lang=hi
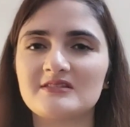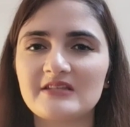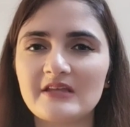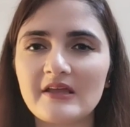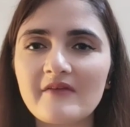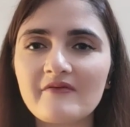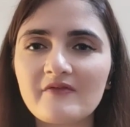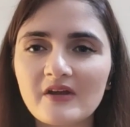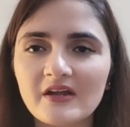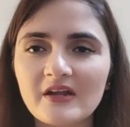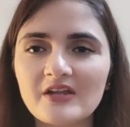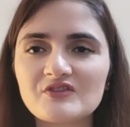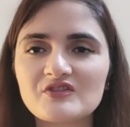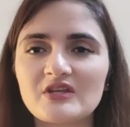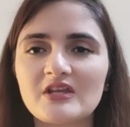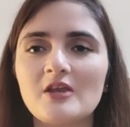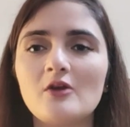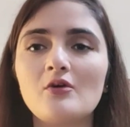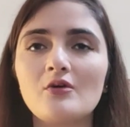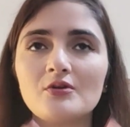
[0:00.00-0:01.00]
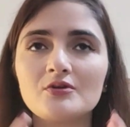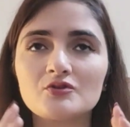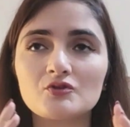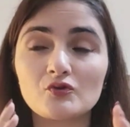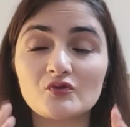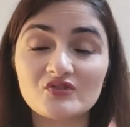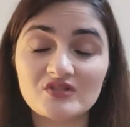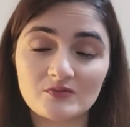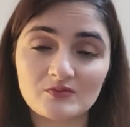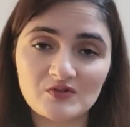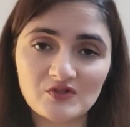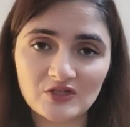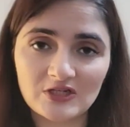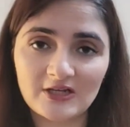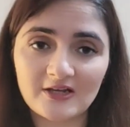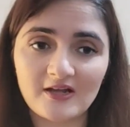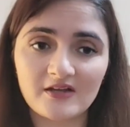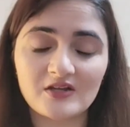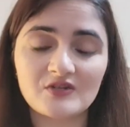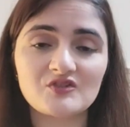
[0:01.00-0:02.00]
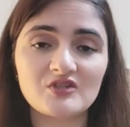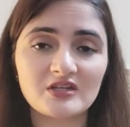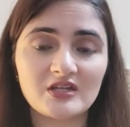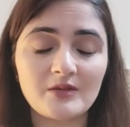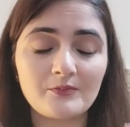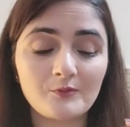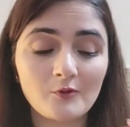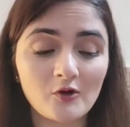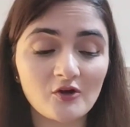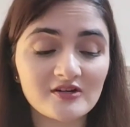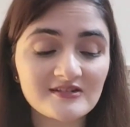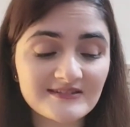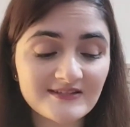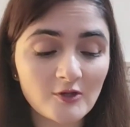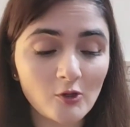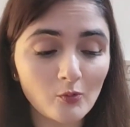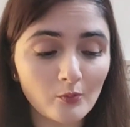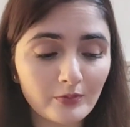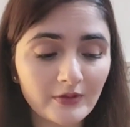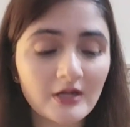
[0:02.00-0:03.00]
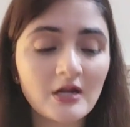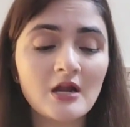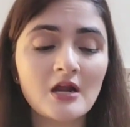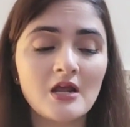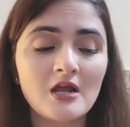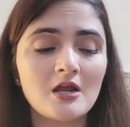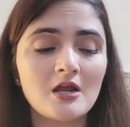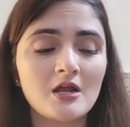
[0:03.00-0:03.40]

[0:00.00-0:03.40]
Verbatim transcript: सेव करने चाहिए और सोच समझ के लगाने चाहिए प्रोडक्ट्स के ऊपर